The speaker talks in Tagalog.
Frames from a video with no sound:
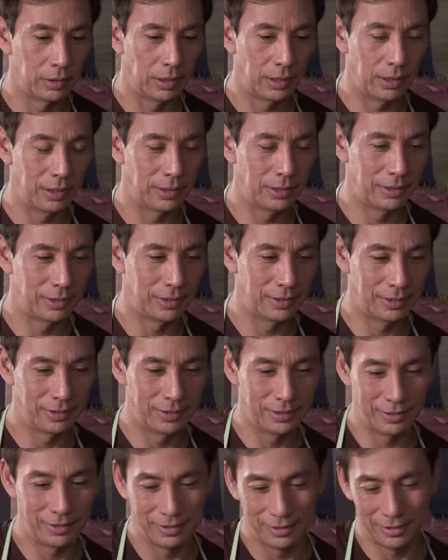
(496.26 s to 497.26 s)
Ah,
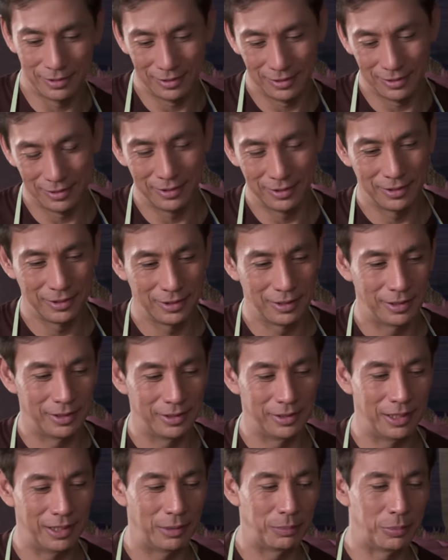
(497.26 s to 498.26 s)

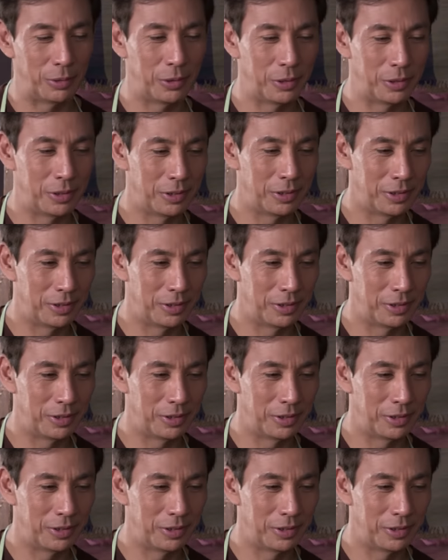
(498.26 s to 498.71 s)
hindi ah po.